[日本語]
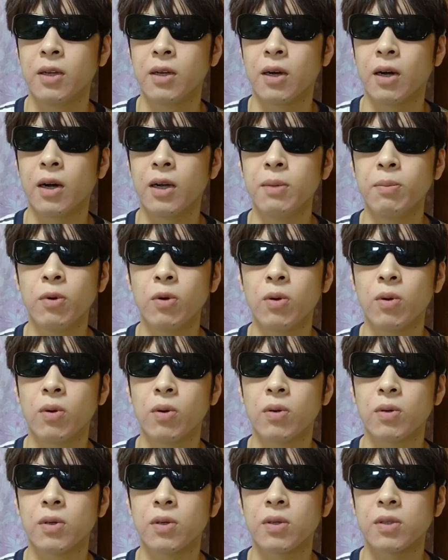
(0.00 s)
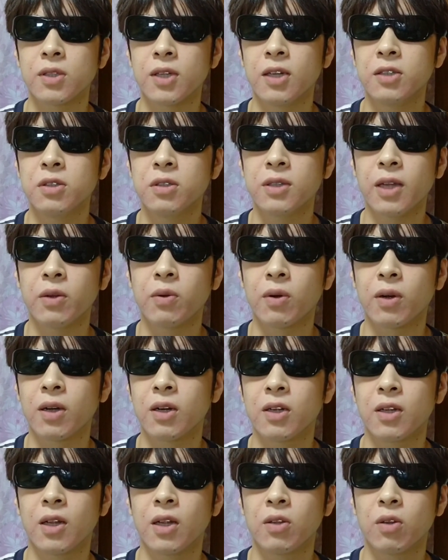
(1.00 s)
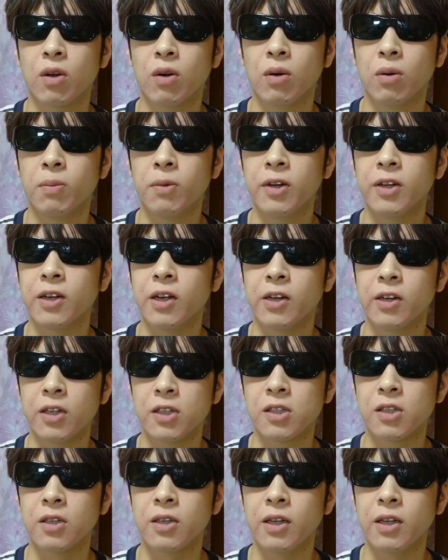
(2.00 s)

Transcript: あれも30代の体だとは思えないです。